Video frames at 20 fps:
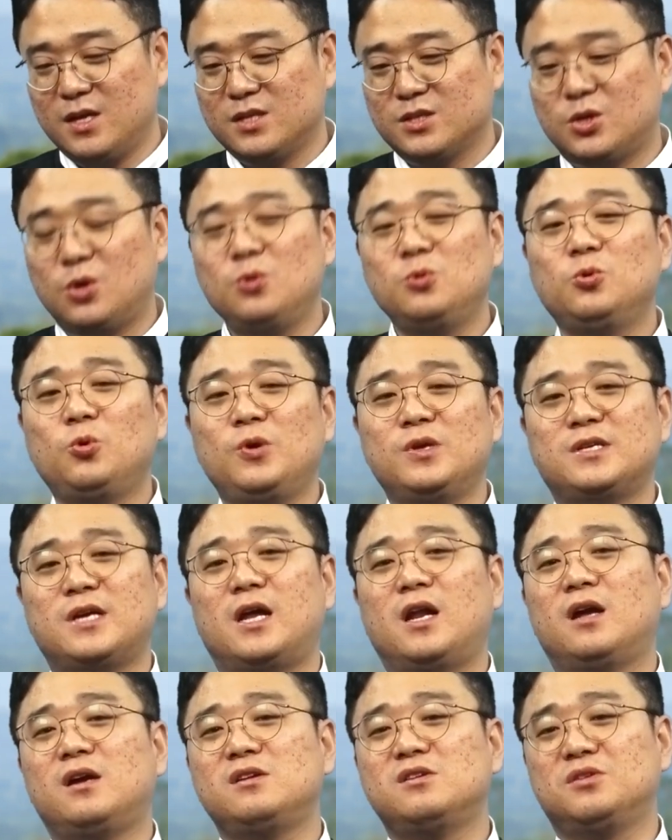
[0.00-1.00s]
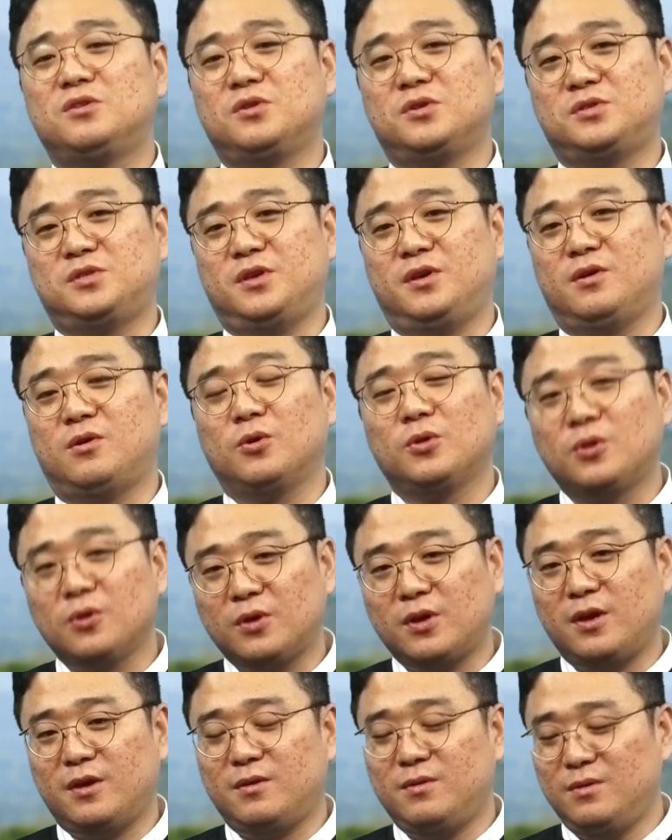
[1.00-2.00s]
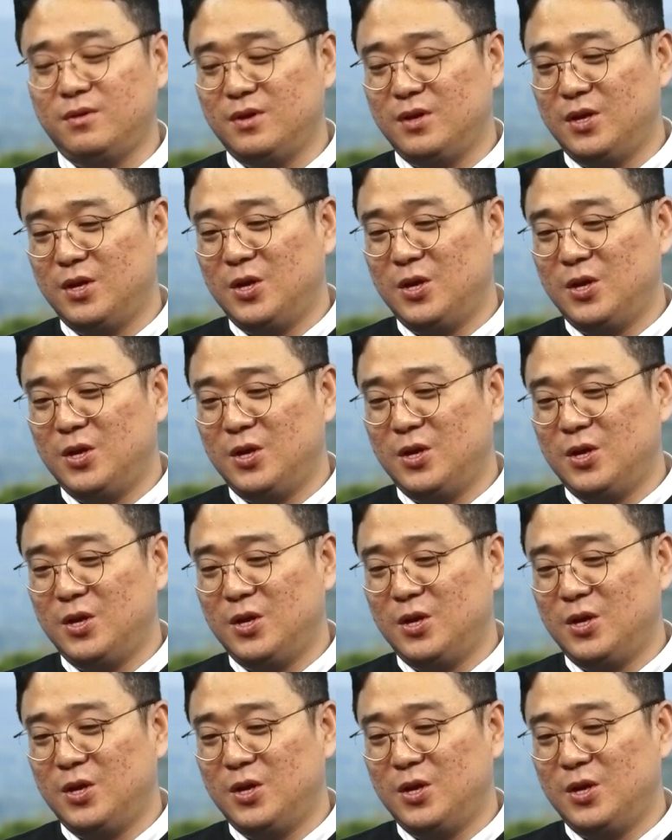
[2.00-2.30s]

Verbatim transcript: 성도의 사랑을 느꼈어요. 어떻게요?